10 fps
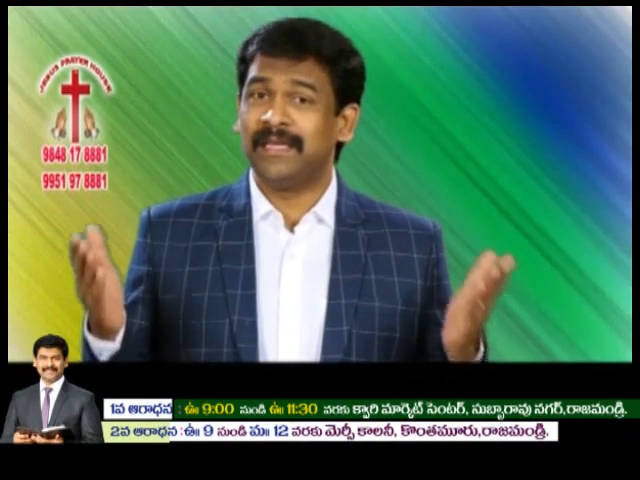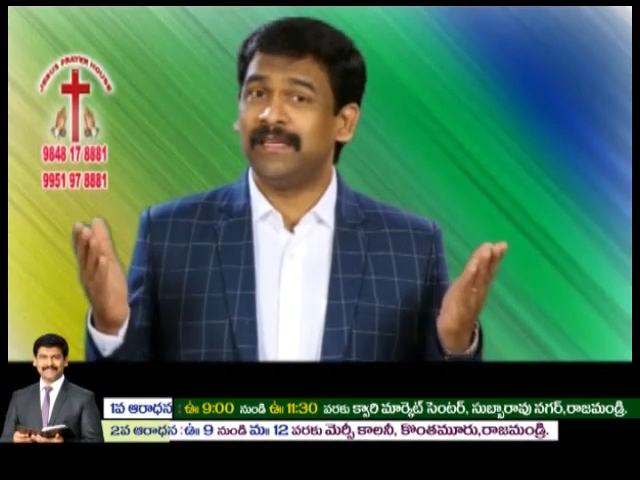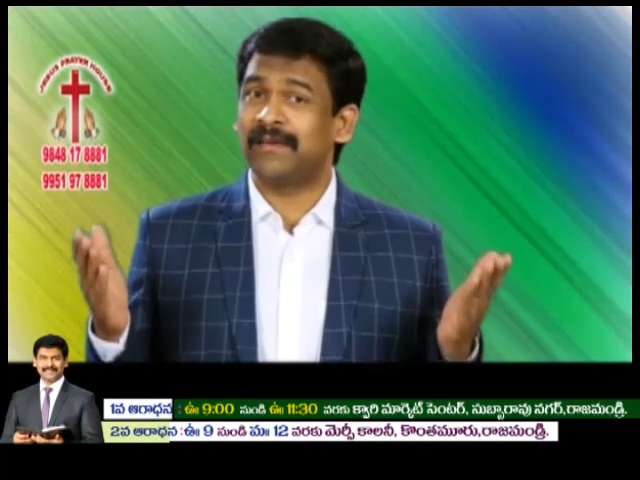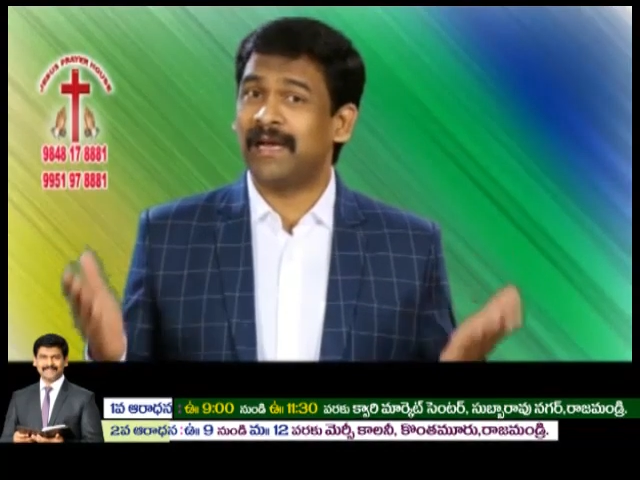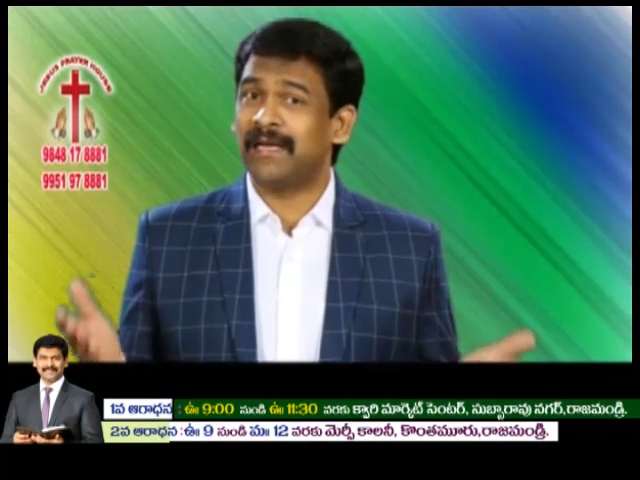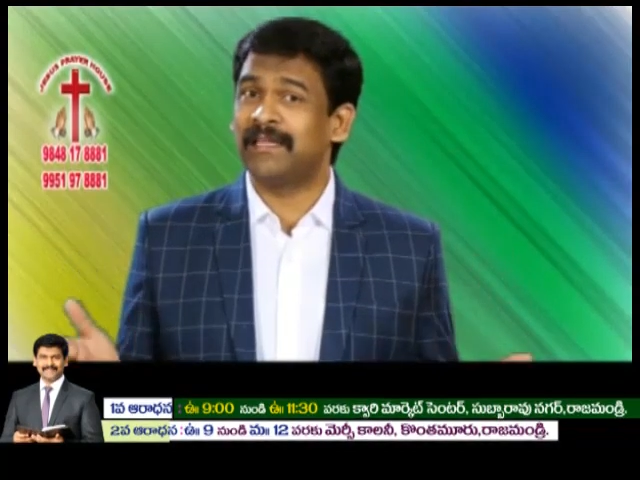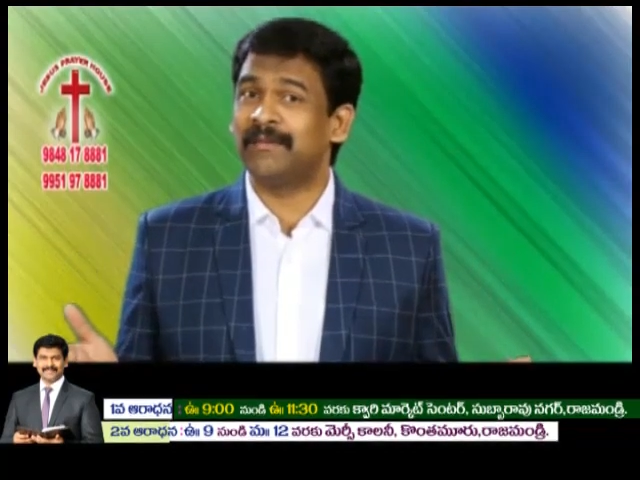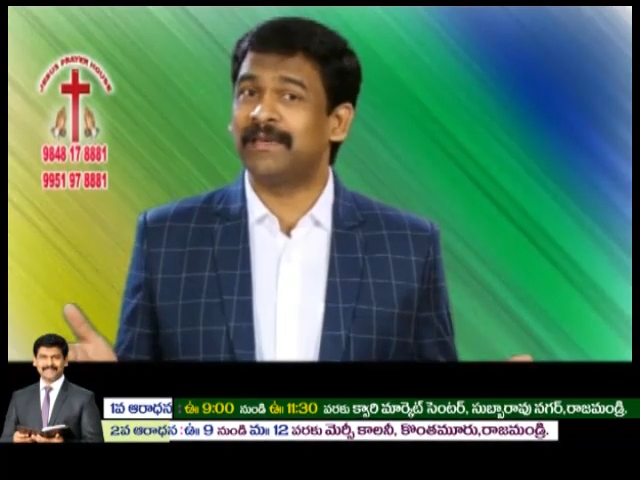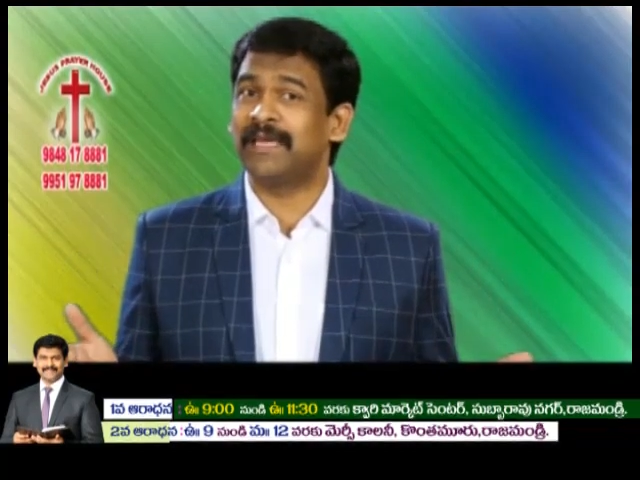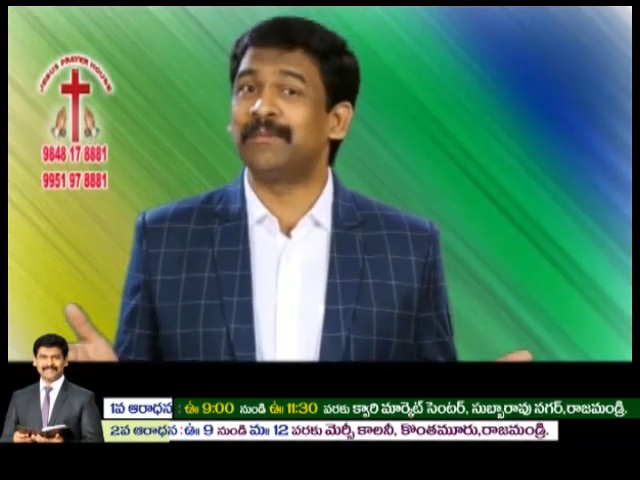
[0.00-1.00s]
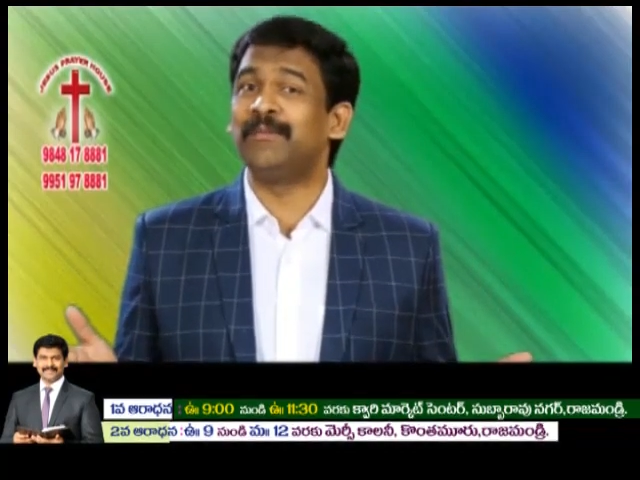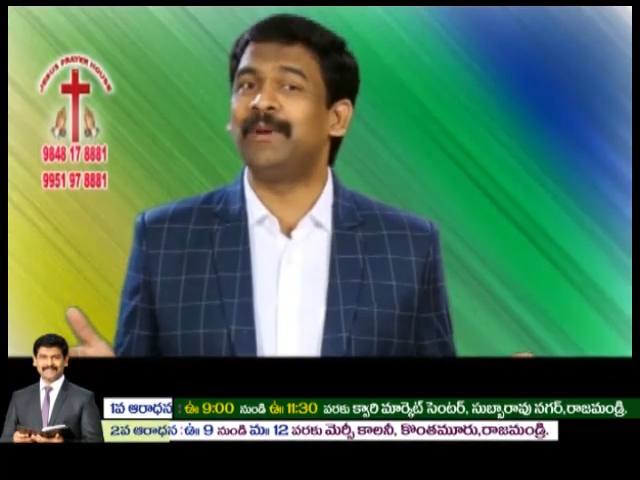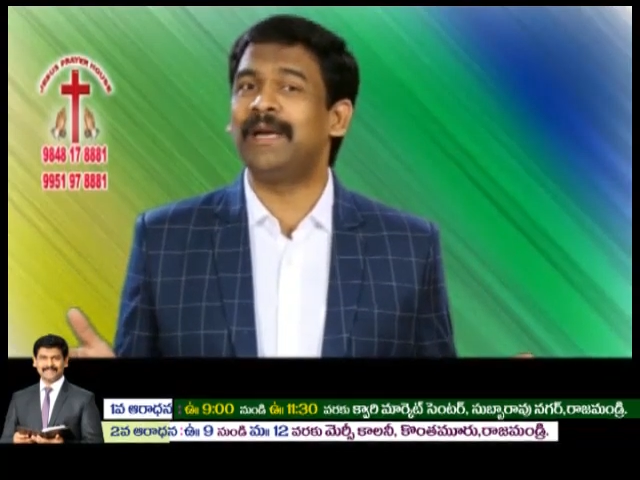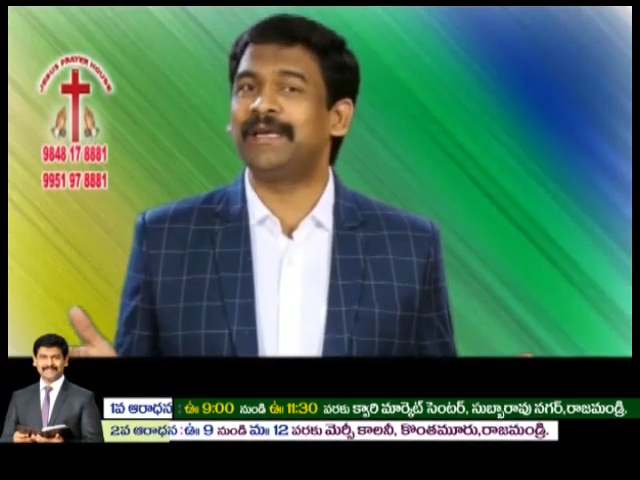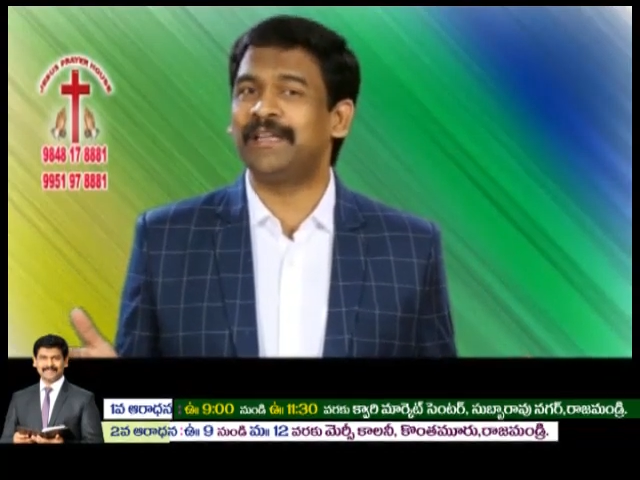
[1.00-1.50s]
ఈ కాదాం గారి గారికి
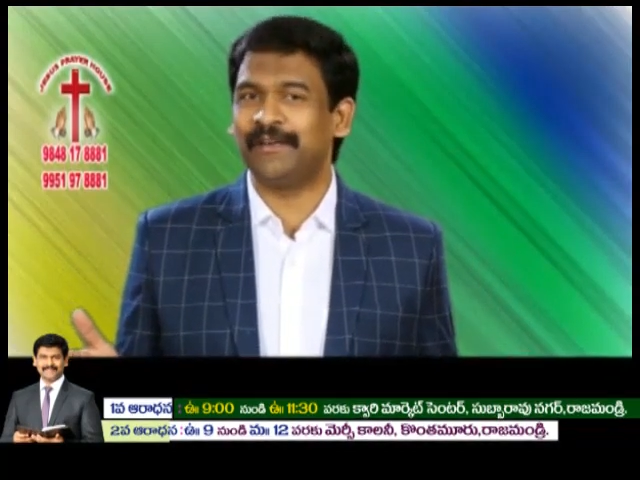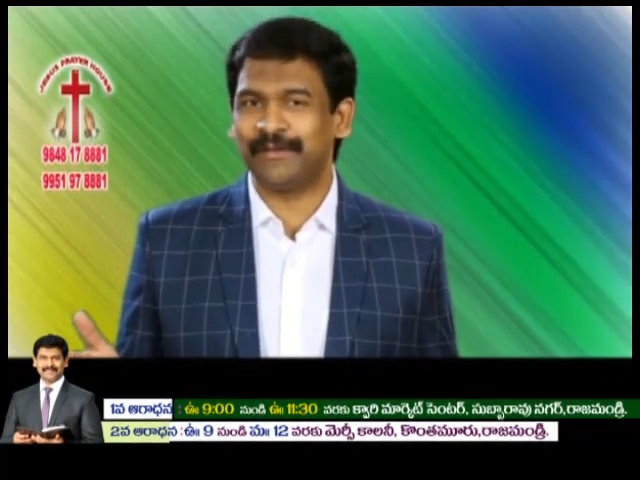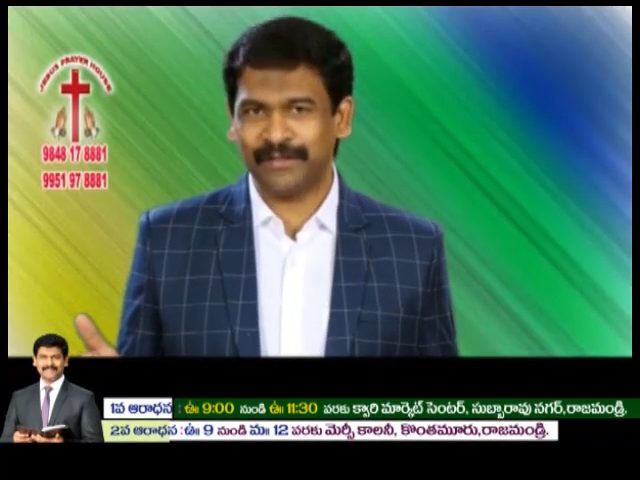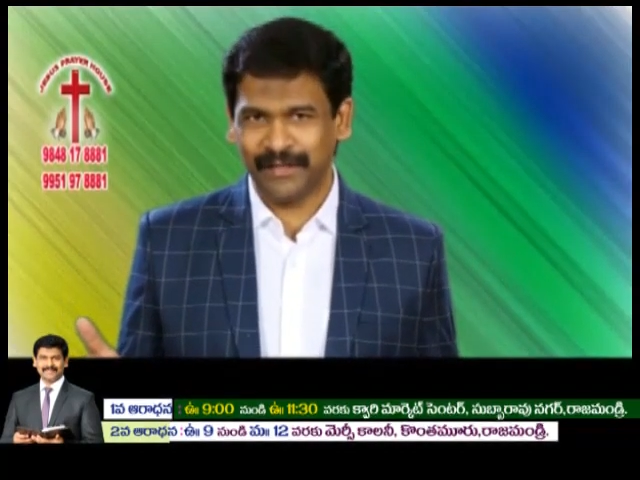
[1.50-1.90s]
ముళ్ళంటే ఏంటో